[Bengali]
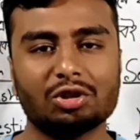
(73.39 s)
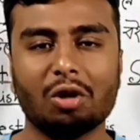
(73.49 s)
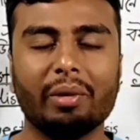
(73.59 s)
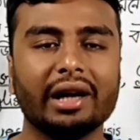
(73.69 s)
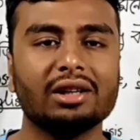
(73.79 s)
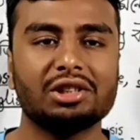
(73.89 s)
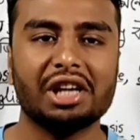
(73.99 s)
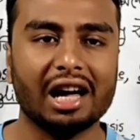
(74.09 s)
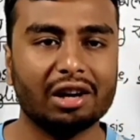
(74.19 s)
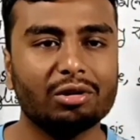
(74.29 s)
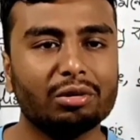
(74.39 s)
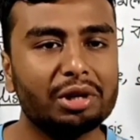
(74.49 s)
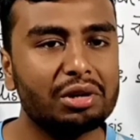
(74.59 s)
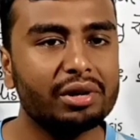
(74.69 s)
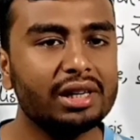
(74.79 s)
সবাই শেয়ার করো
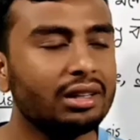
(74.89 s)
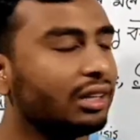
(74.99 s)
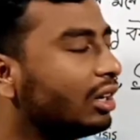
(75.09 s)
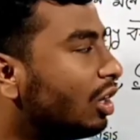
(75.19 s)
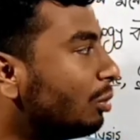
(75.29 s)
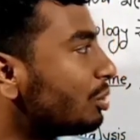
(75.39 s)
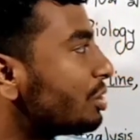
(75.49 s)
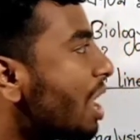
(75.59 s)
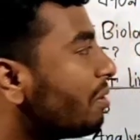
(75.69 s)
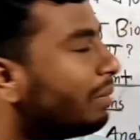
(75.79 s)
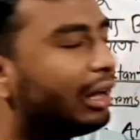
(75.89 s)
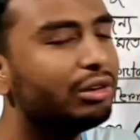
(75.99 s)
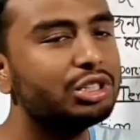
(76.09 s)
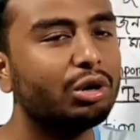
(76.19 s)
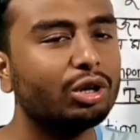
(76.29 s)
ভিডিওটি অবশ্যই আমি বায়োলজির